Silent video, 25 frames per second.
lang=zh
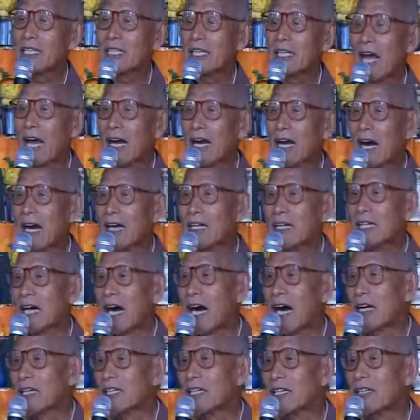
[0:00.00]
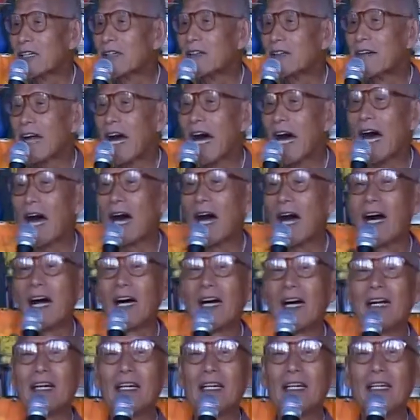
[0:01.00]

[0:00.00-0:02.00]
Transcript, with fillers: 到健康长寿了，